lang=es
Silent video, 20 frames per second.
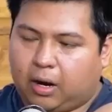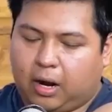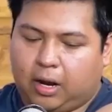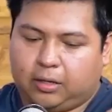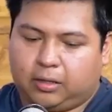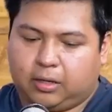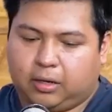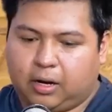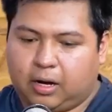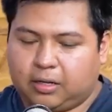
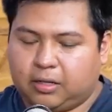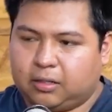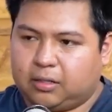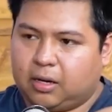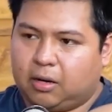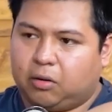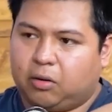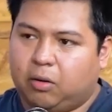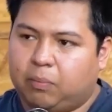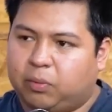este, gracias
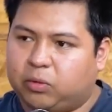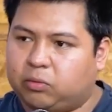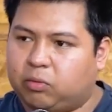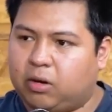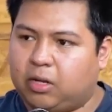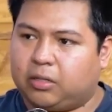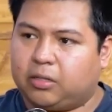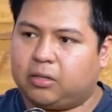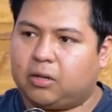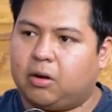a lo de
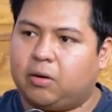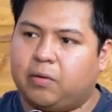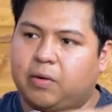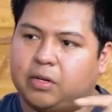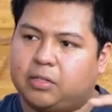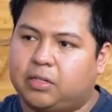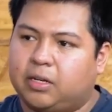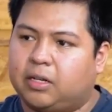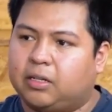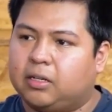postulantes a la
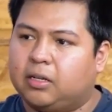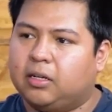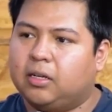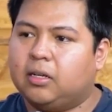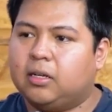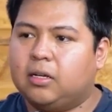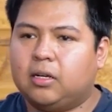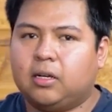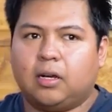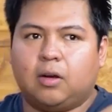universidad.
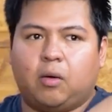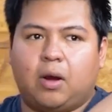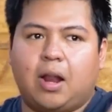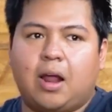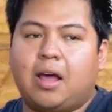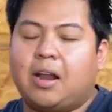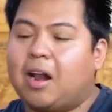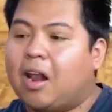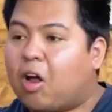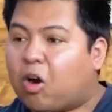
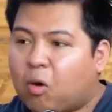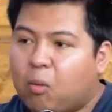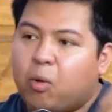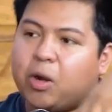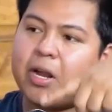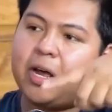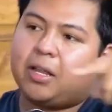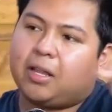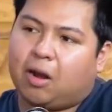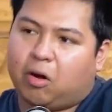Era la
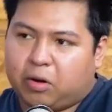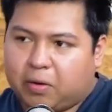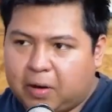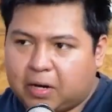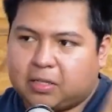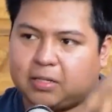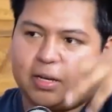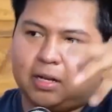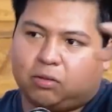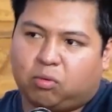comunidad de la
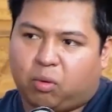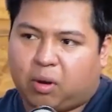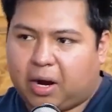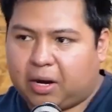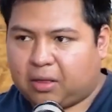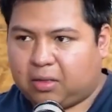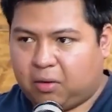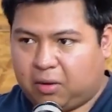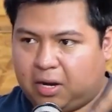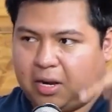Universidad
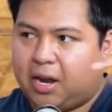Trujillo. Por